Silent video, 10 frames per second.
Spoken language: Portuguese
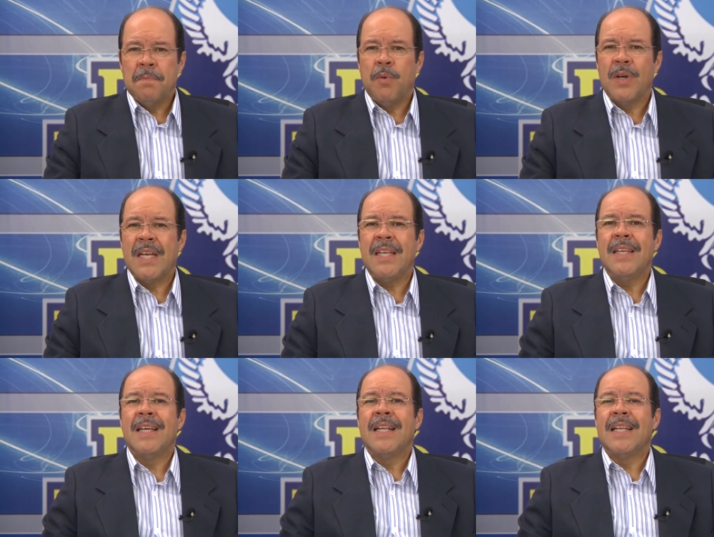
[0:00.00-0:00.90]
porém,
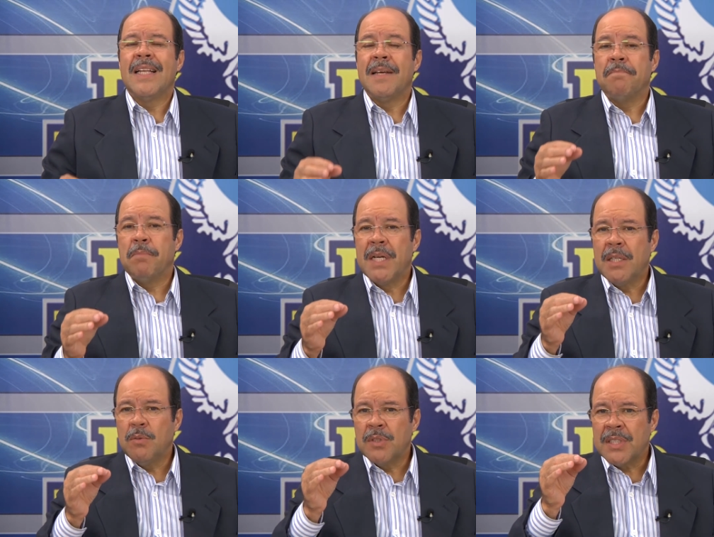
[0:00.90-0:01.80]

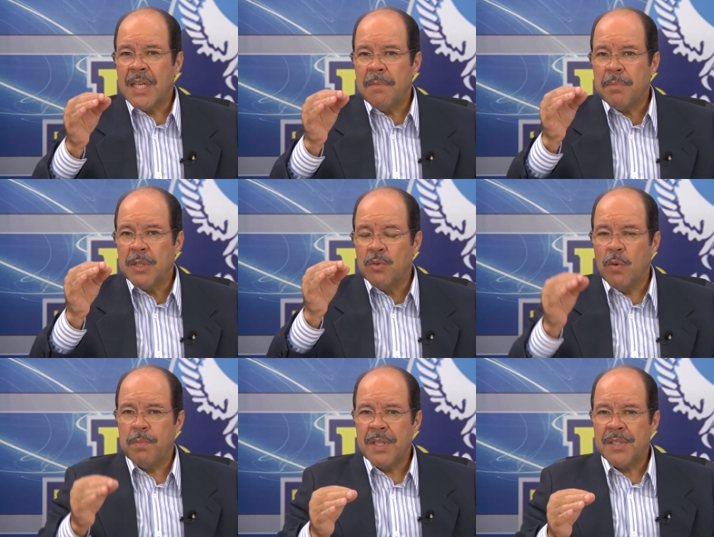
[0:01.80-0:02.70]
lembrando sempre do
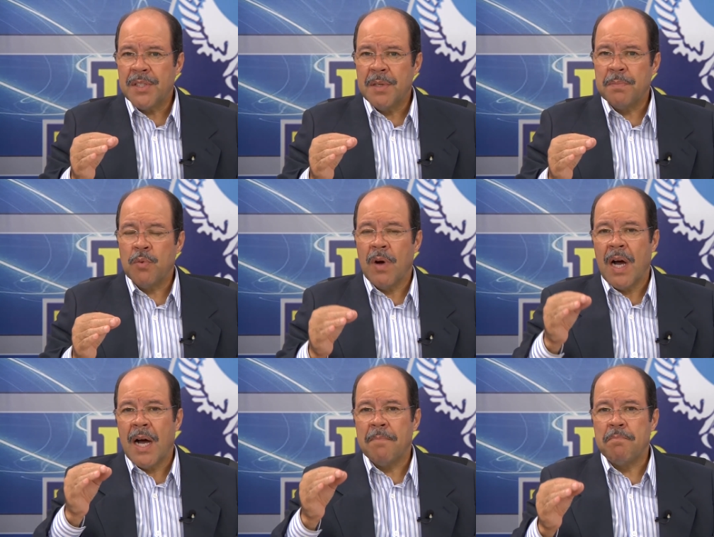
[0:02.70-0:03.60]
princípio:
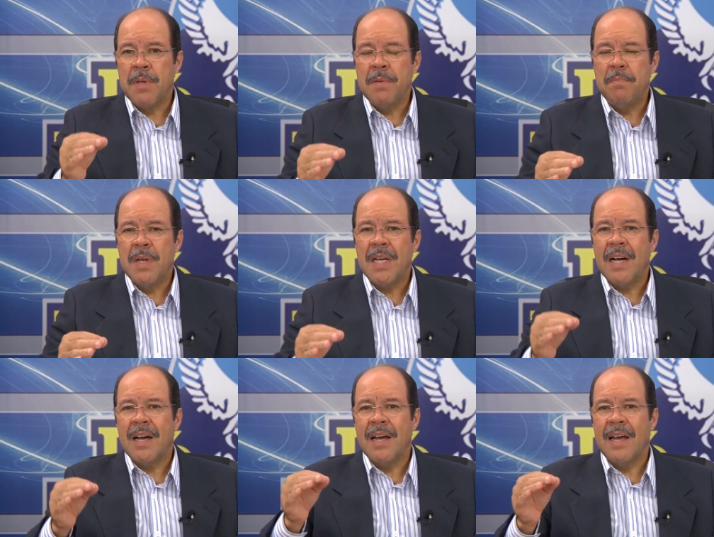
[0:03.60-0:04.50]
a
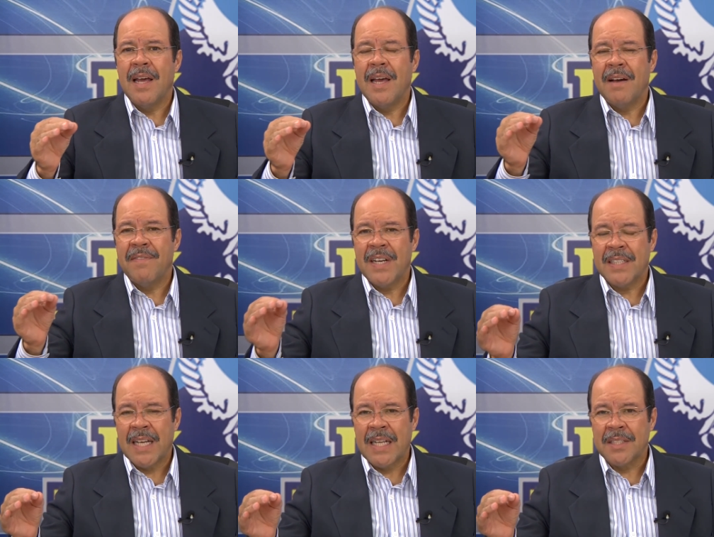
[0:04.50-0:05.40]
Bíblia é a
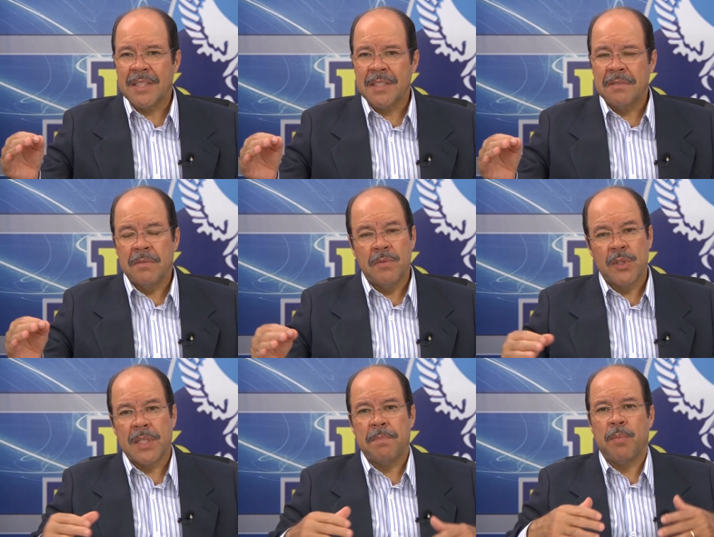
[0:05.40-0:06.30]
verdade.
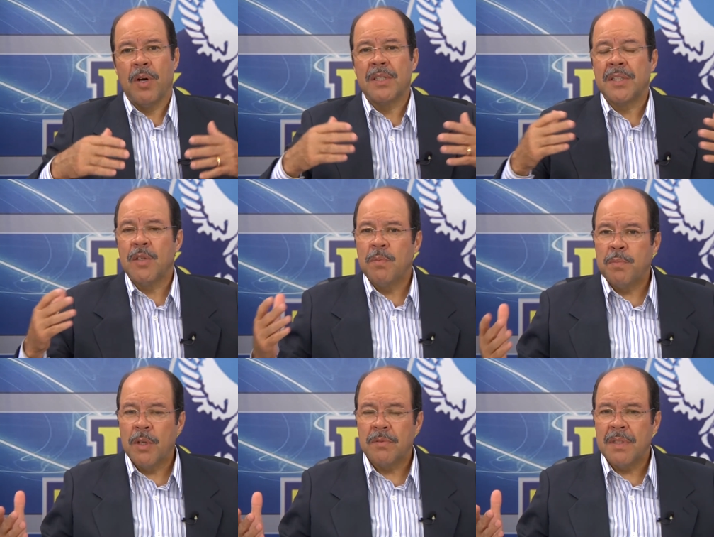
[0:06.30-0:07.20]
Você pode ter um
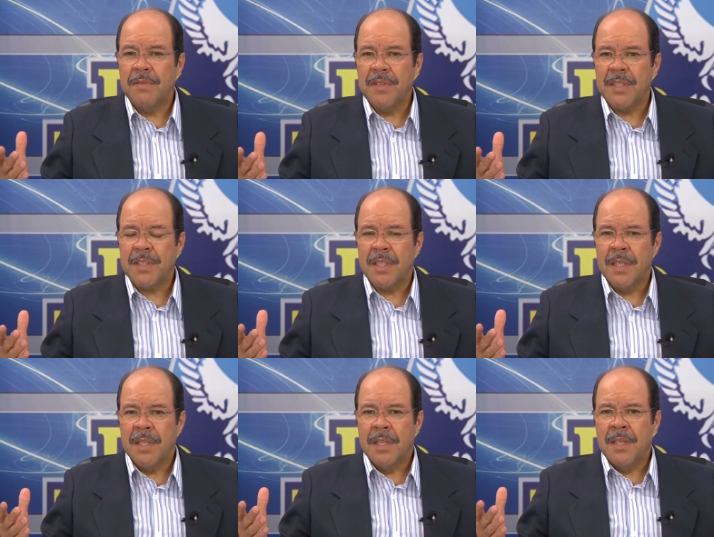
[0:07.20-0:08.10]
ponto de vista
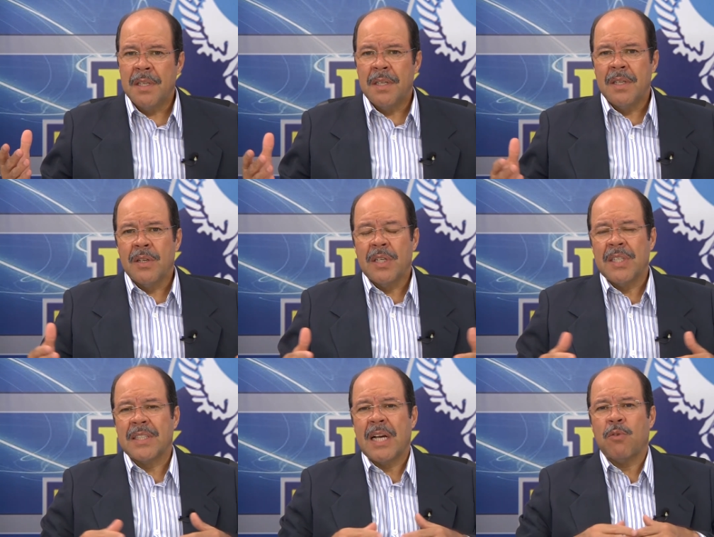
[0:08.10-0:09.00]
que
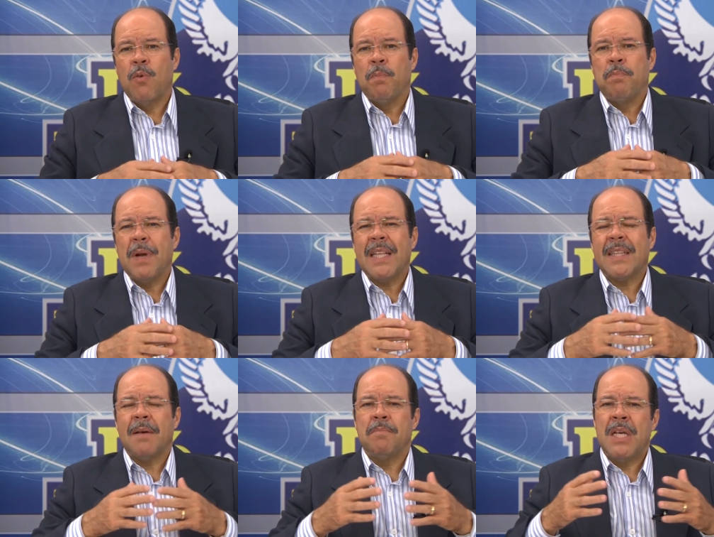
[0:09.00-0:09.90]
está
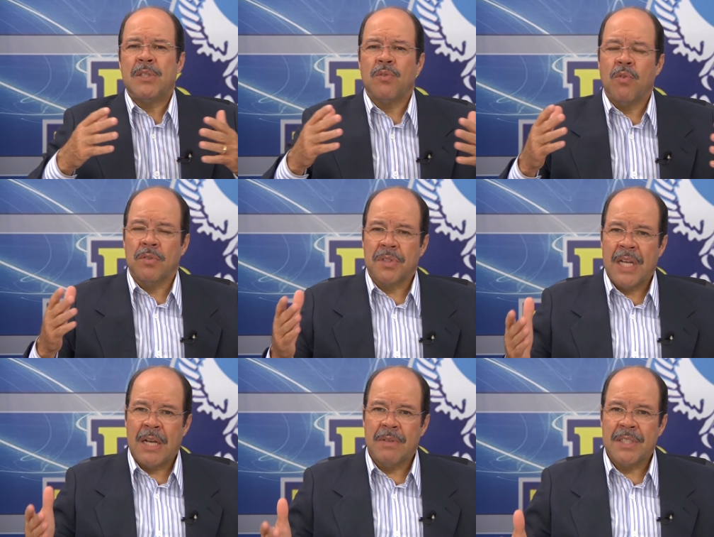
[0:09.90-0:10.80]
completamente
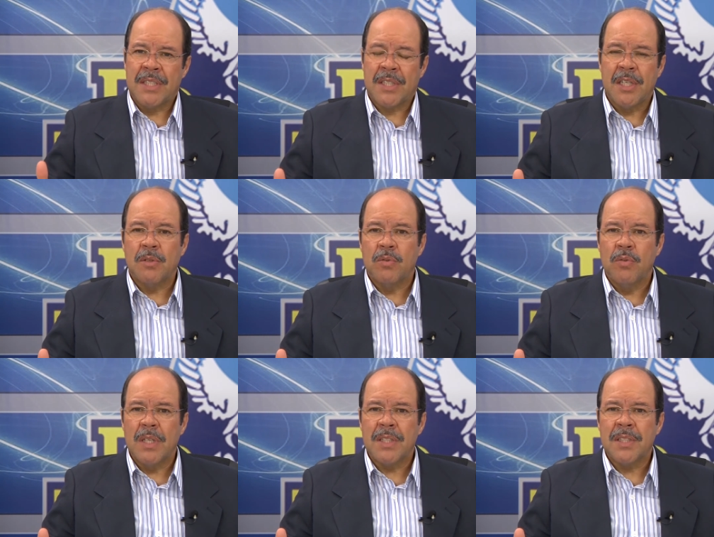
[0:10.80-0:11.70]
contrário às
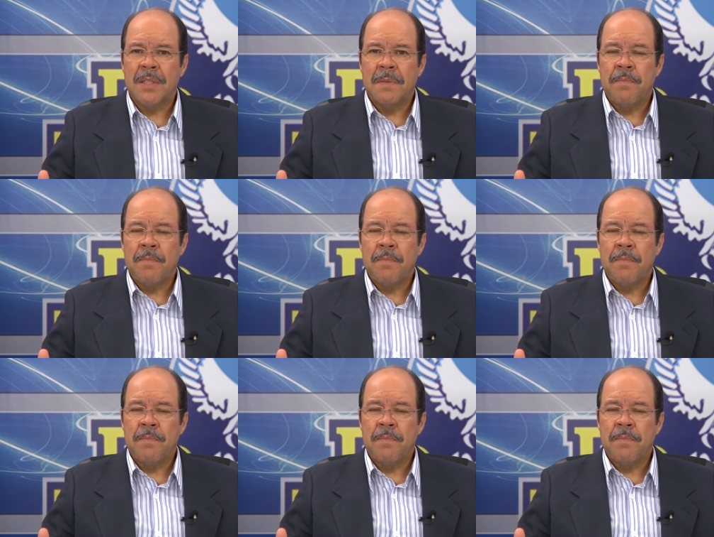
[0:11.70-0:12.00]
Escrituras,